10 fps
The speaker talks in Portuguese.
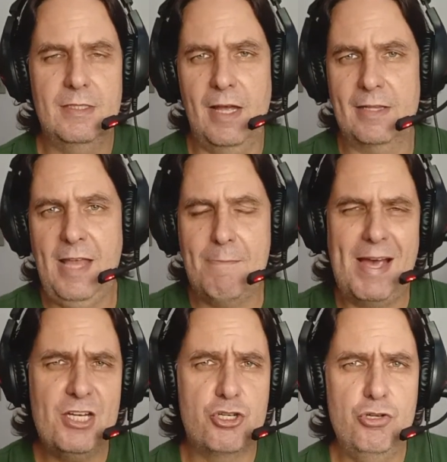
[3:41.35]
É, tem
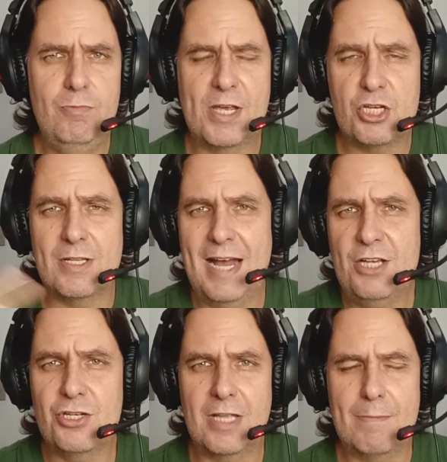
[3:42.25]
mais de uma
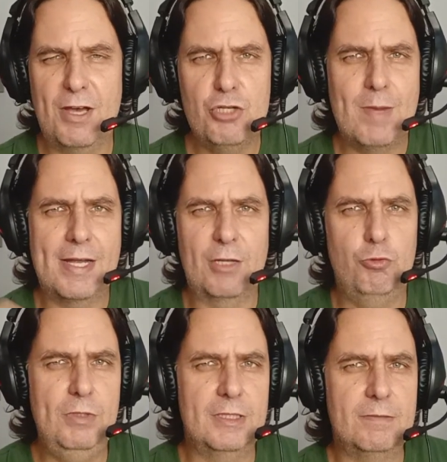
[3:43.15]
entidade, tem mais de uma
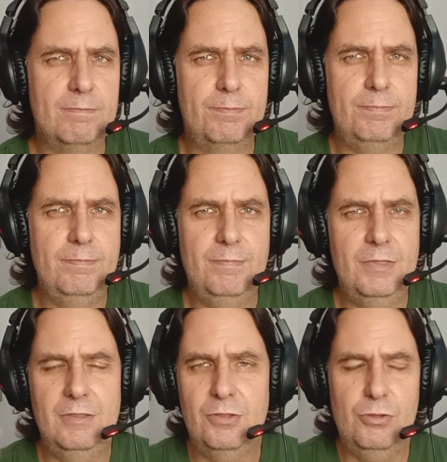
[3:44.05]
criatura,
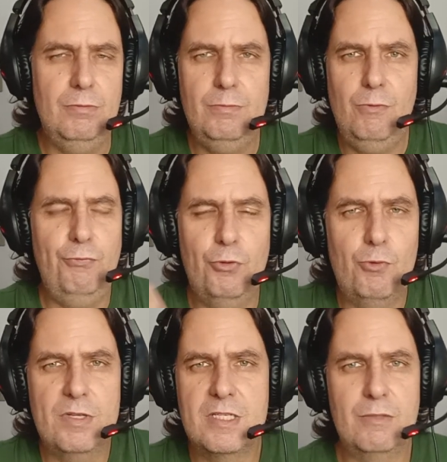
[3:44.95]
isso não, não
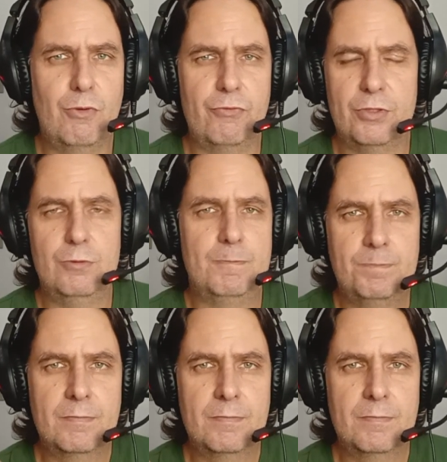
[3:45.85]
ficou desenvolvido.